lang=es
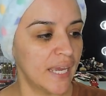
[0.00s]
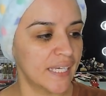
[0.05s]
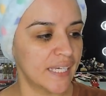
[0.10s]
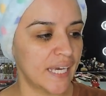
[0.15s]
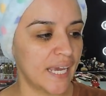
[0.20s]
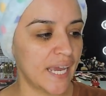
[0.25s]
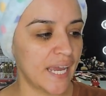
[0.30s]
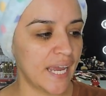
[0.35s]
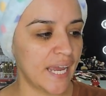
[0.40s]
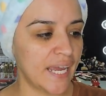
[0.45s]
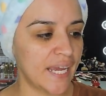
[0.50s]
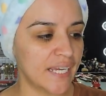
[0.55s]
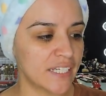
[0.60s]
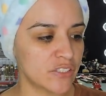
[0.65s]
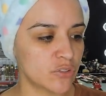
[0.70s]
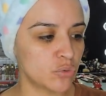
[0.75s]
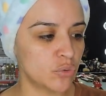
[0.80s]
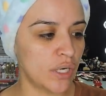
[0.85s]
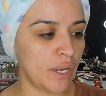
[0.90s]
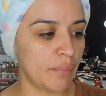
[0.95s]
que
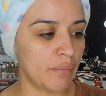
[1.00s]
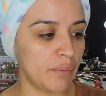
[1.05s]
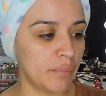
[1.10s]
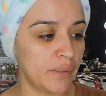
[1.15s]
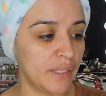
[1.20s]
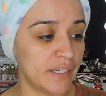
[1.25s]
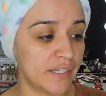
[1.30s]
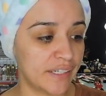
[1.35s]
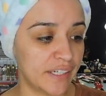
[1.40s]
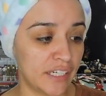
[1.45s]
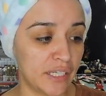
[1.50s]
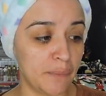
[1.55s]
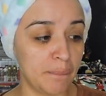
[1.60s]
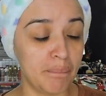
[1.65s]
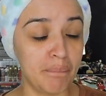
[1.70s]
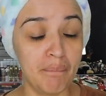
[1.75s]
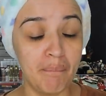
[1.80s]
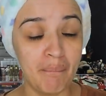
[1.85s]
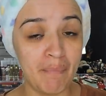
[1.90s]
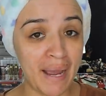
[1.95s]
es una BB
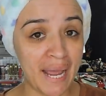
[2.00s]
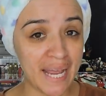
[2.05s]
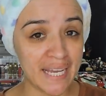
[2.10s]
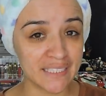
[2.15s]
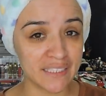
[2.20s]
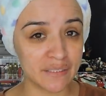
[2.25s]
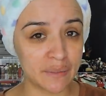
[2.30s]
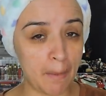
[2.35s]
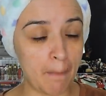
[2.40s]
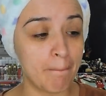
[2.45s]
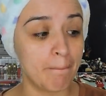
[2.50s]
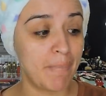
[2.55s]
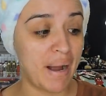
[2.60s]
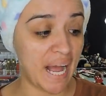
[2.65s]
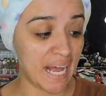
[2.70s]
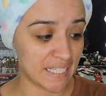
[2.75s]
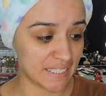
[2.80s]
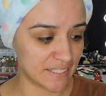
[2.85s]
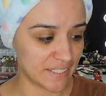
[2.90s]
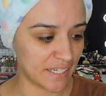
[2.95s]
Cream más
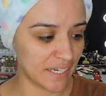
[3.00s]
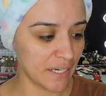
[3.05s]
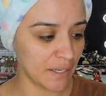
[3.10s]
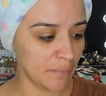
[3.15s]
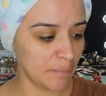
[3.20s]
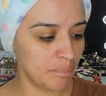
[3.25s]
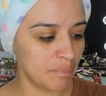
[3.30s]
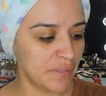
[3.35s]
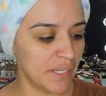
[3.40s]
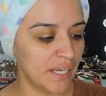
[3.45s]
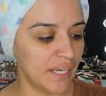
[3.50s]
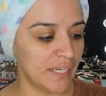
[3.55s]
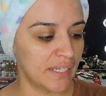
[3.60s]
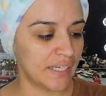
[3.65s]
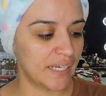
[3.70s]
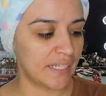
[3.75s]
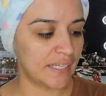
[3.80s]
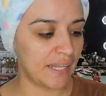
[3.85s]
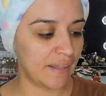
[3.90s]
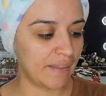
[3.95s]
base,
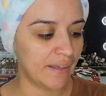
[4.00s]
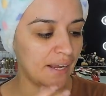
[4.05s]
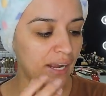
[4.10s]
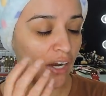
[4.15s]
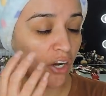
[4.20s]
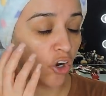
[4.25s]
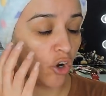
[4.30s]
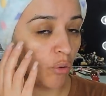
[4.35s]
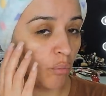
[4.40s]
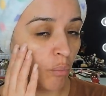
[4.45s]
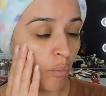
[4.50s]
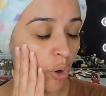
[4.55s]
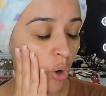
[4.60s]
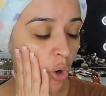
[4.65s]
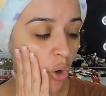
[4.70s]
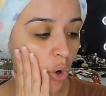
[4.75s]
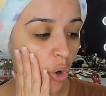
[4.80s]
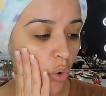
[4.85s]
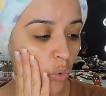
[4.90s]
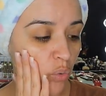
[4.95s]
que te deja
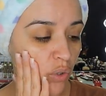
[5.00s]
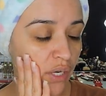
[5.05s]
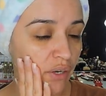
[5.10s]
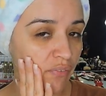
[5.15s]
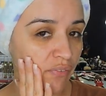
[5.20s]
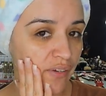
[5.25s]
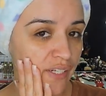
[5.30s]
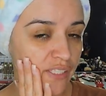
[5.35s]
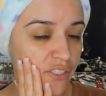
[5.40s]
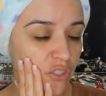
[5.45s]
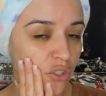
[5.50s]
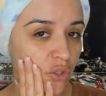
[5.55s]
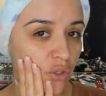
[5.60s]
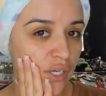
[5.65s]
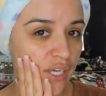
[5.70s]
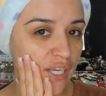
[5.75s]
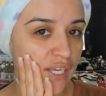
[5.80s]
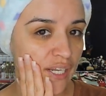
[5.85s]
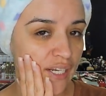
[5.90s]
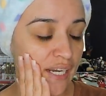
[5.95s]
como un efecto
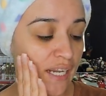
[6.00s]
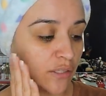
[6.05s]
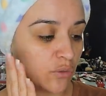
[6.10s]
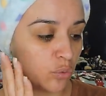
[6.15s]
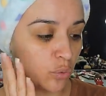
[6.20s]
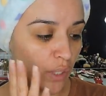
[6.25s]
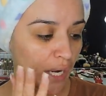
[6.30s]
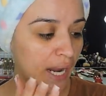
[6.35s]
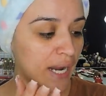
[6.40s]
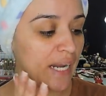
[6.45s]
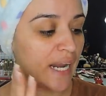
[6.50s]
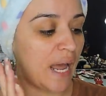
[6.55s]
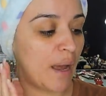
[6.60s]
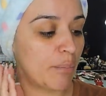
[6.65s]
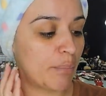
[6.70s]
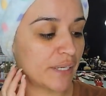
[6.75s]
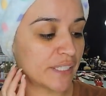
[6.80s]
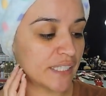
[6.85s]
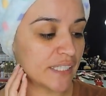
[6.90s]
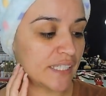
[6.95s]
eh, natural.
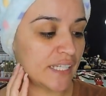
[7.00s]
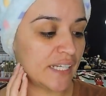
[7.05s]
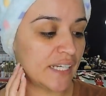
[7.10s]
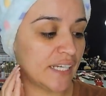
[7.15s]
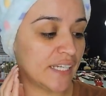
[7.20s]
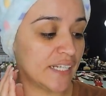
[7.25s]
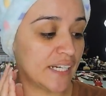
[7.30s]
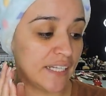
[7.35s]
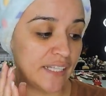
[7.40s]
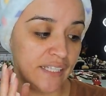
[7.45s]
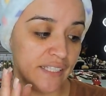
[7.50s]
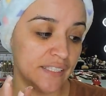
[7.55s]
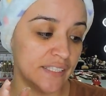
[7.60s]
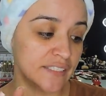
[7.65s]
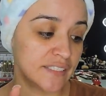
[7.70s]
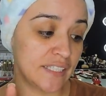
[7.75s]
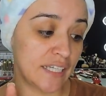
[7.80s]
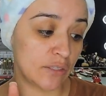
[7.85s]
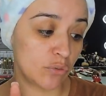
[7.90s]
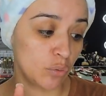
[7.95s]
Aparte tiene ingredientes
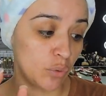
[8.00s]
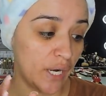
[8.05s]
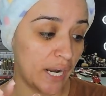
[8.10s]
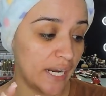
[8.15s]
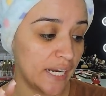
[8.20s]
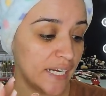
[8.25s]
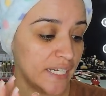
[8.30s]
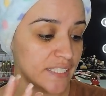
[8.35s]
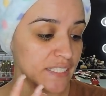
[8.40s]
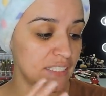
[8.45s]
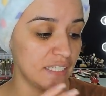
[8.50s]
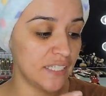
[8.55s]
naturales